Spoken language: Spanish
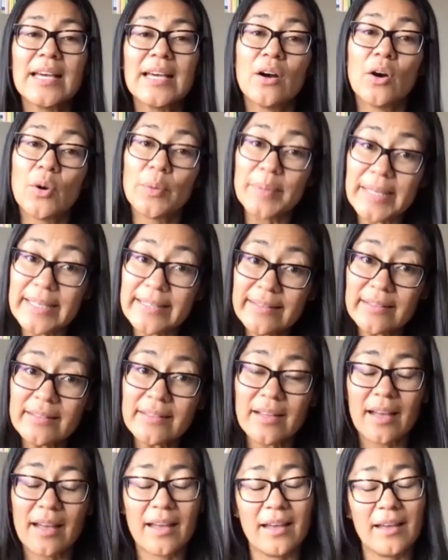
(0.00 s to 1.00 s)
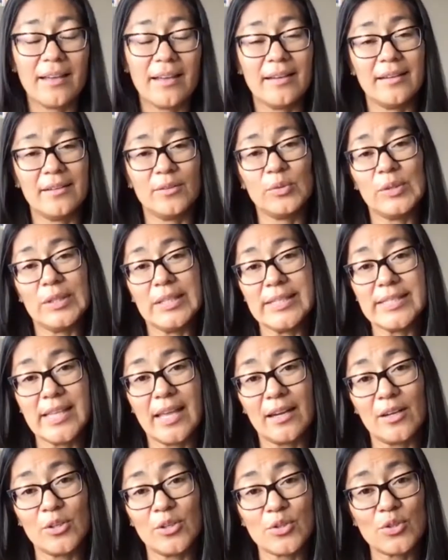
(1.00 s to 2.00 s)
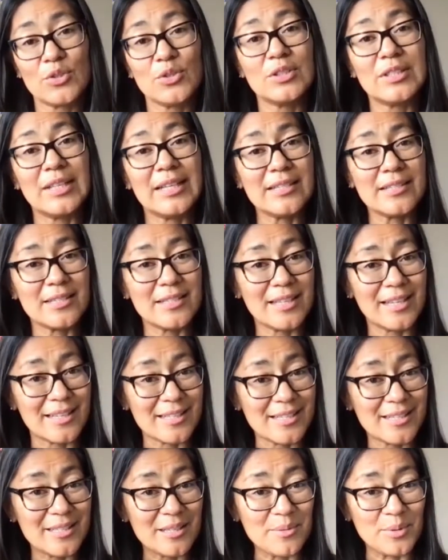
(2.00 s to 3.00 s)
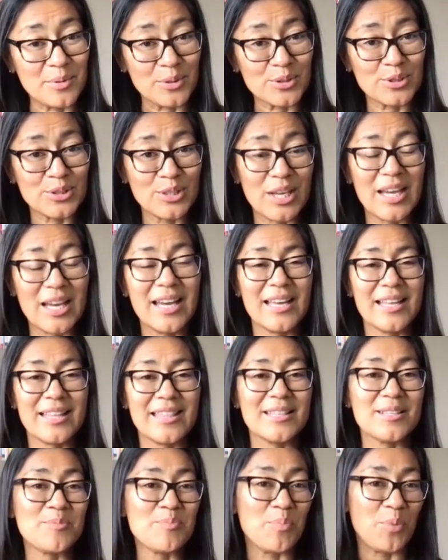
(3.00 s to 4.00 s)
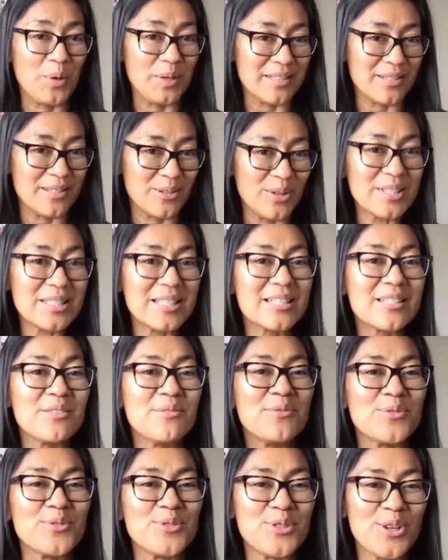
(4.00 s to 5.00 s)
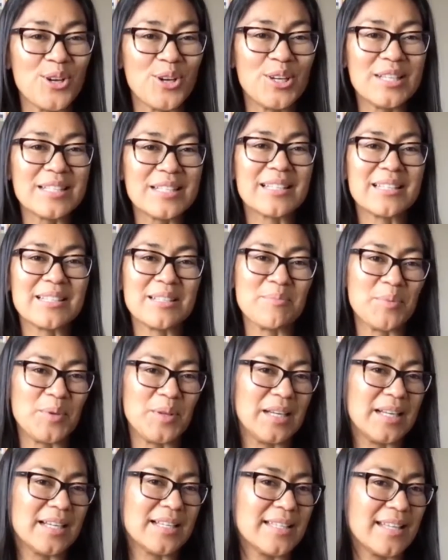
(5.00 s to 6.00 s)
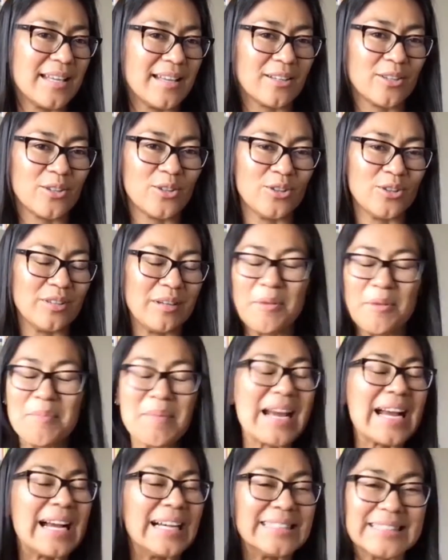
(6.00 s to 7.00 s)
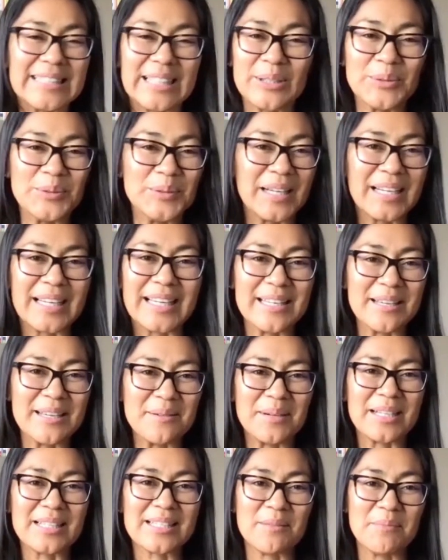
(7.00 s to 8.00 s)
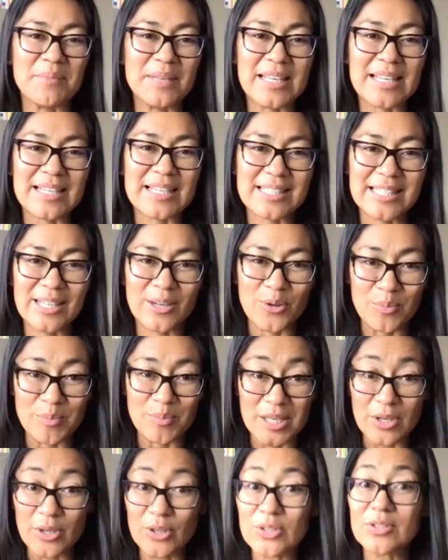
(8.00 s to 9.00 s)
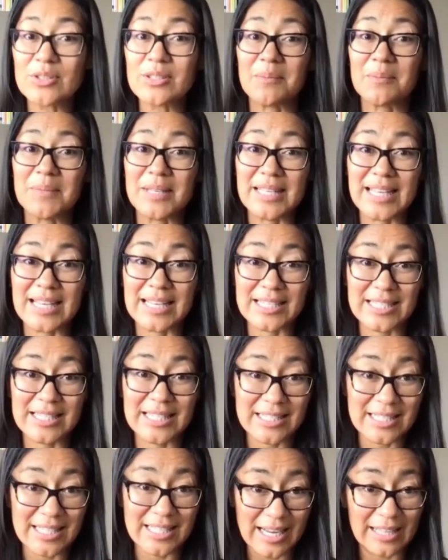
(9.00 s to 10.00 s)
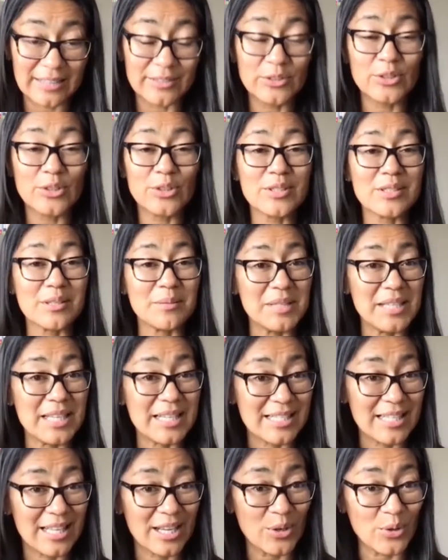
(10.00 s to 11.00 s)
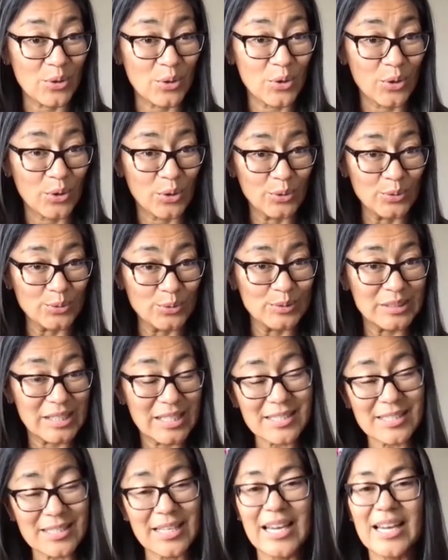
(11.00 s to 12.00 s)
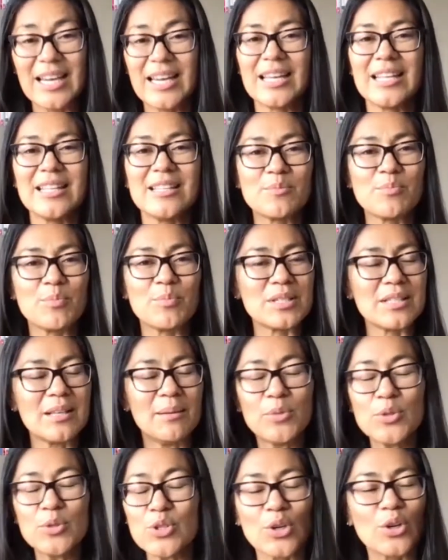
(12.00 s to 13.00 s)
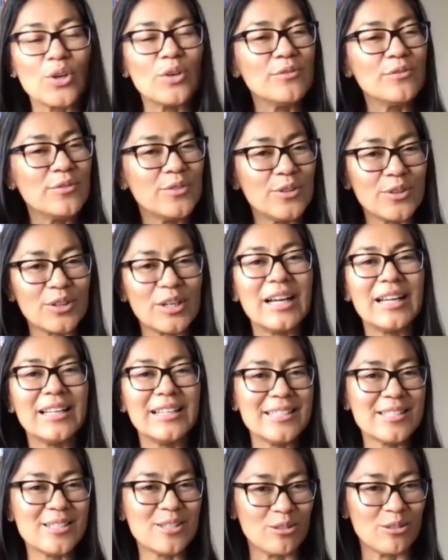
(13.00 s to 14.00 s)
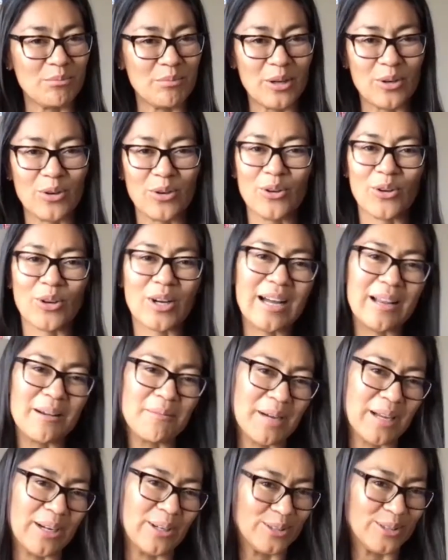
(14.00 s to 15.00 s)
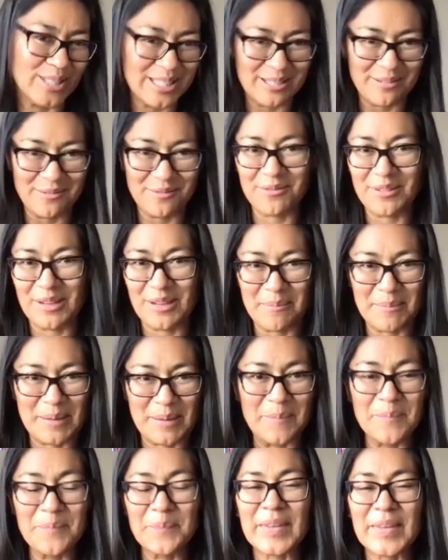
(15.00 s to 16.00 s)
O bien eh, utilizar los test digestivos después, ¿no? Estas infusiones que se pueden hacer con, a mí me encanta una que lleva semillas de comino, semillas de cilantro y semillas de hinojo juntas y después da mucho confort al estómago, lo calma, lo desinflama.